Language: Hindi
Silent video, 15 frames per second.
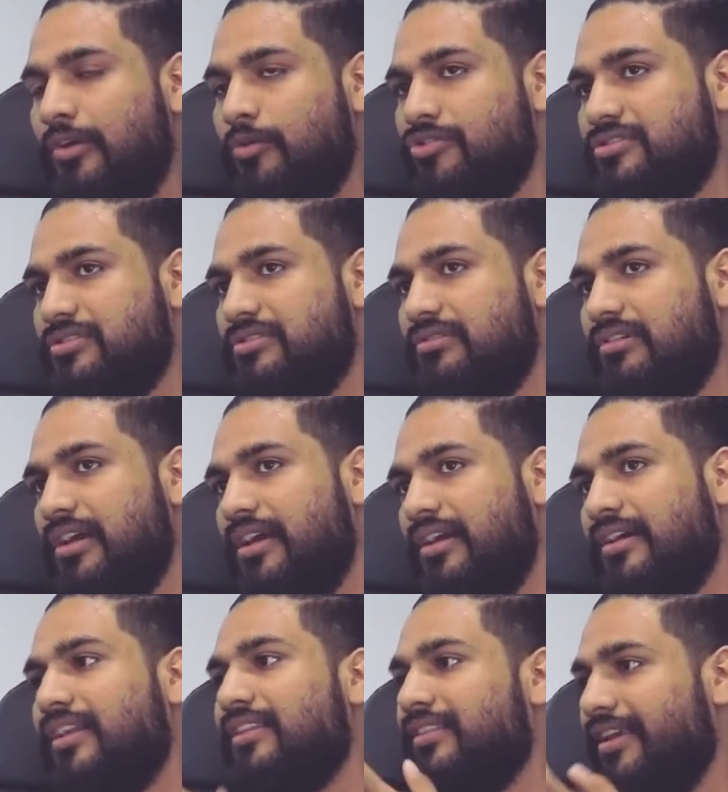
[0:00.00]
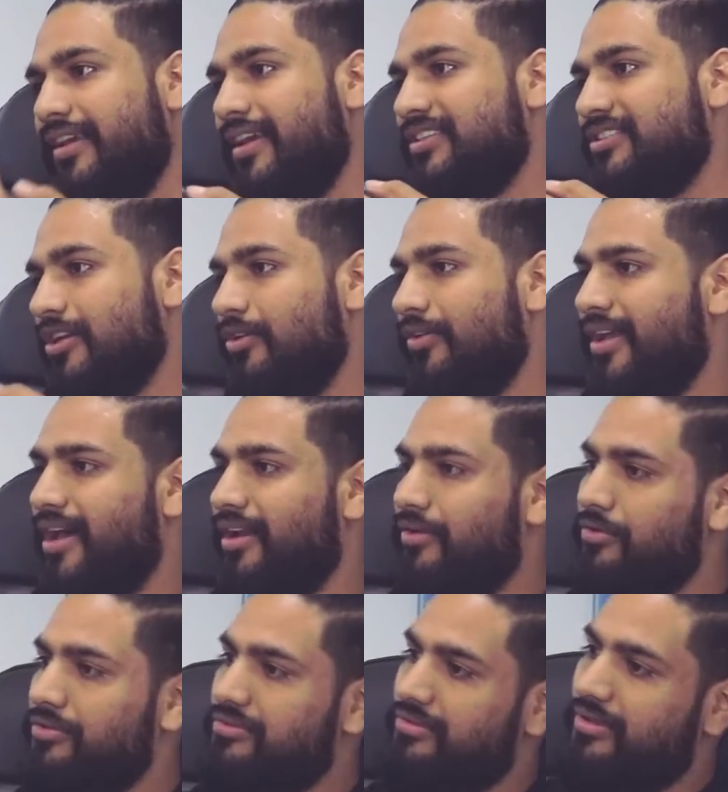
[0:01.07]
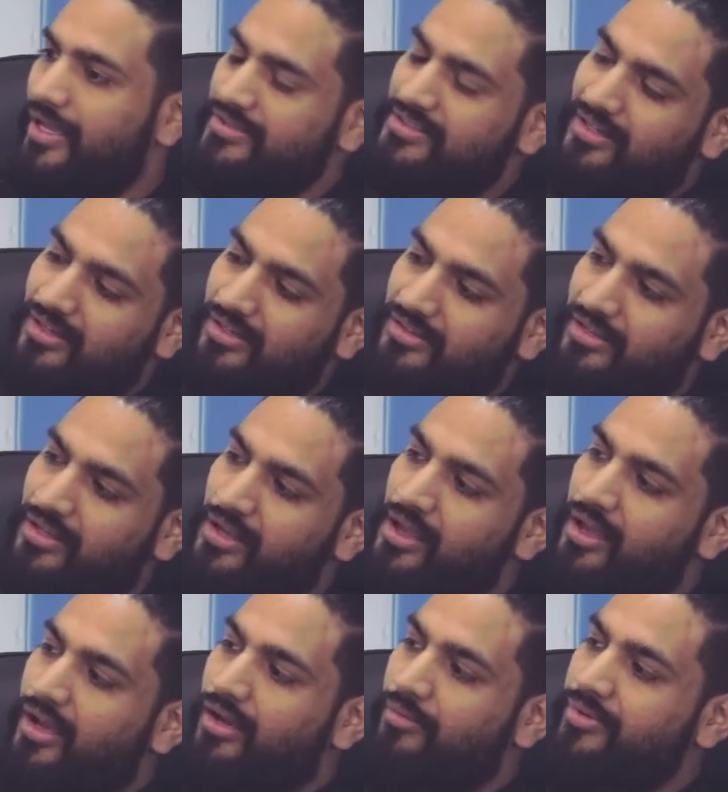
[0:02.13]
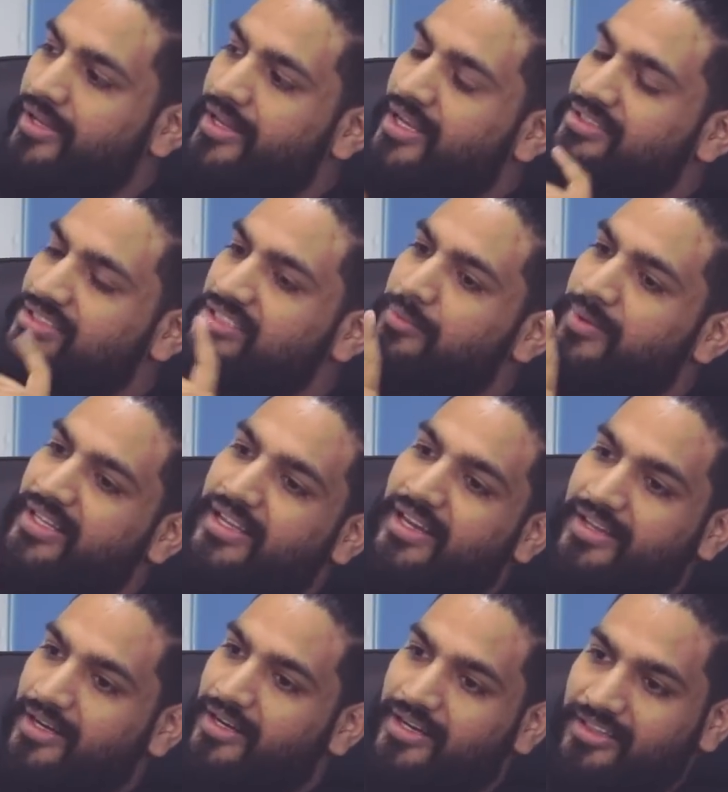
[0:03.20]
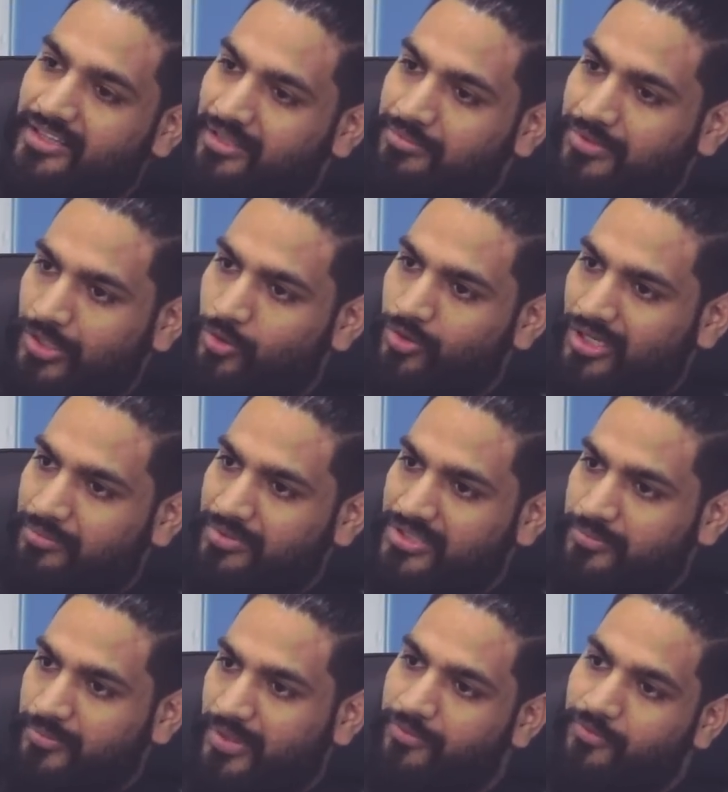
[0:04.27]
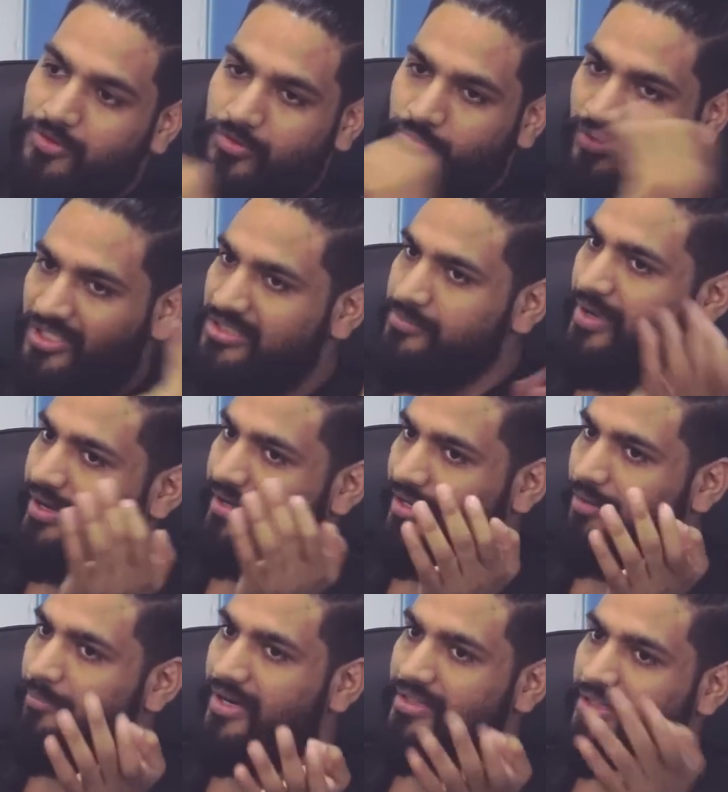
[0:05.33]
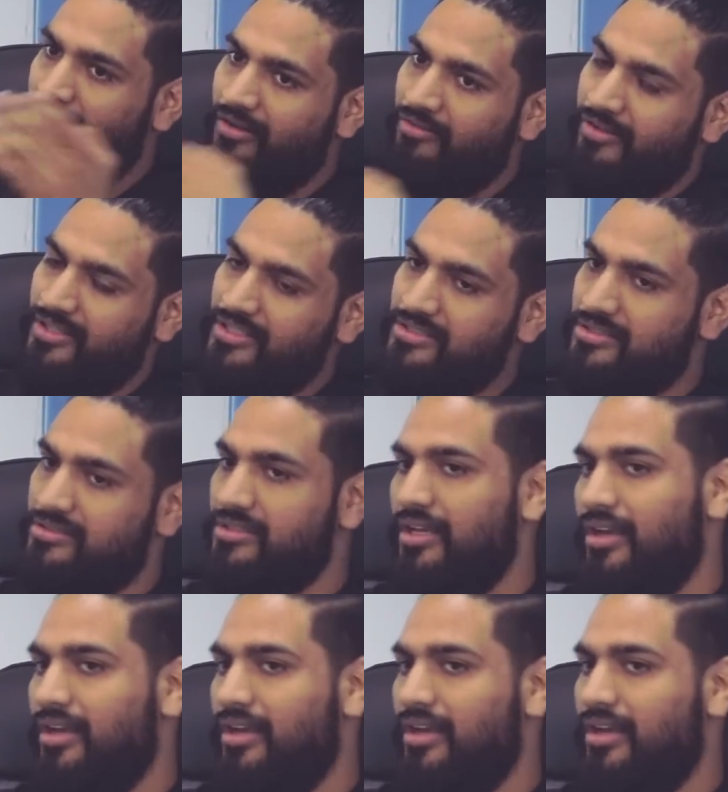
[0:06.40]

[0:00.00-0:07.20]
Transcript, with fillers: कुछ करते हैं चलो यार कुछ ऐसा करते हैं हमने एक चीज़ बड़ी क्लियर करी थी हम तीनों के बीच में ऑफकोर्स वन इज़ माई रियल ब्रदर एंड वन इज़